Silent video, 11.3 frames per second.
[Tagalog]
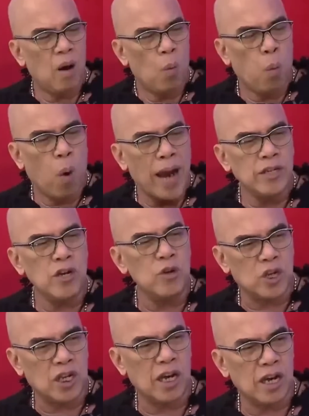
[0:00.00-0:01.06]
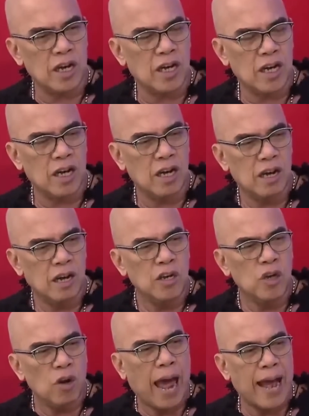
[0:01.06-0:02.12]
why do you think you
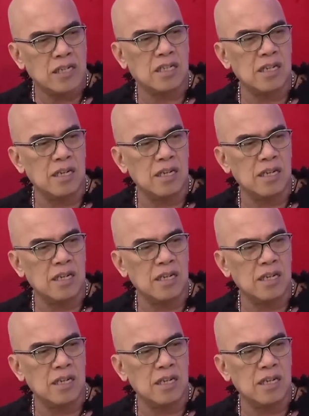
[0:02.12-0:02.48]
lasted